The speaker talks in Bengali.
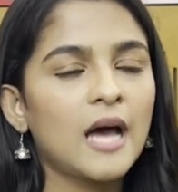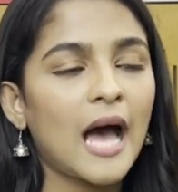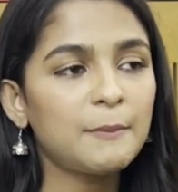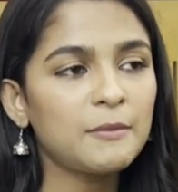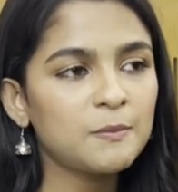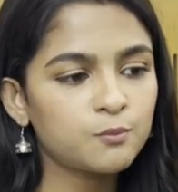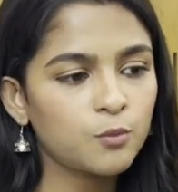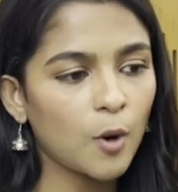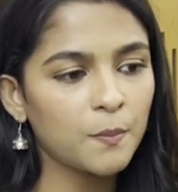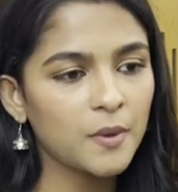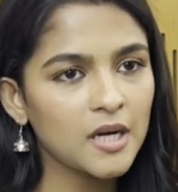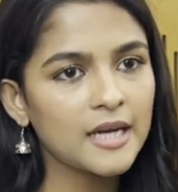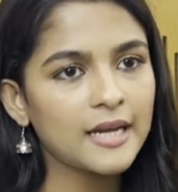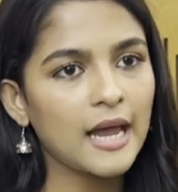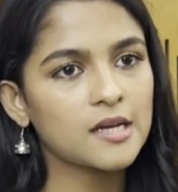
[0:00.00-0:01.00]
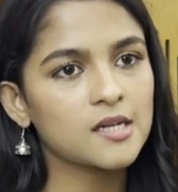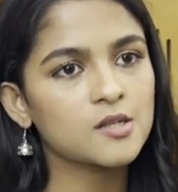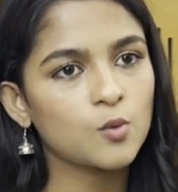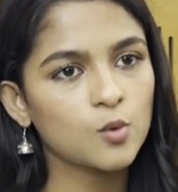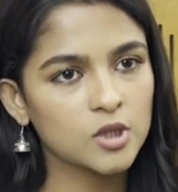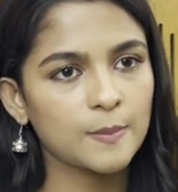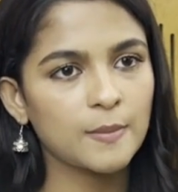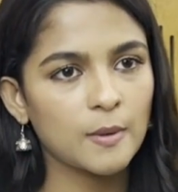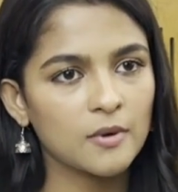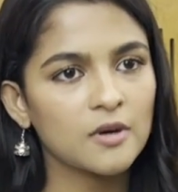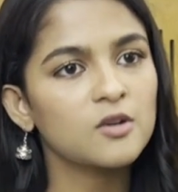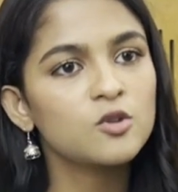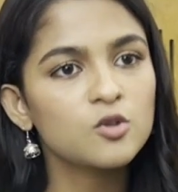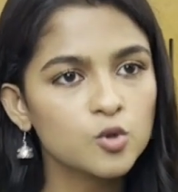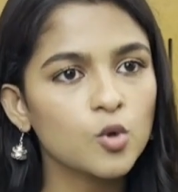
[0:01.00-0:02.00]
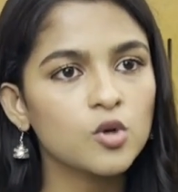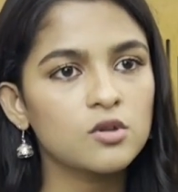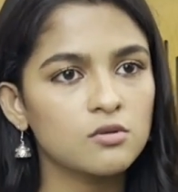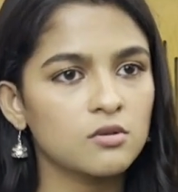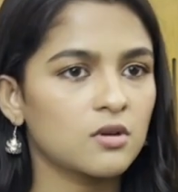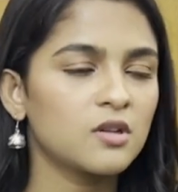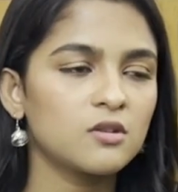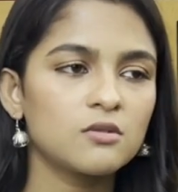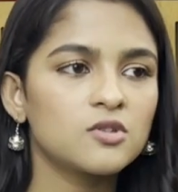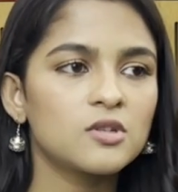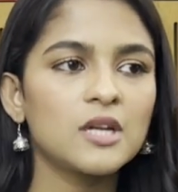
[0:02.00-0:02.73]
আমি প্রপারলি ক্যারেক্টারটা করতে পারবো কারণ চরিত্র ওখানে তো আচ্ছা।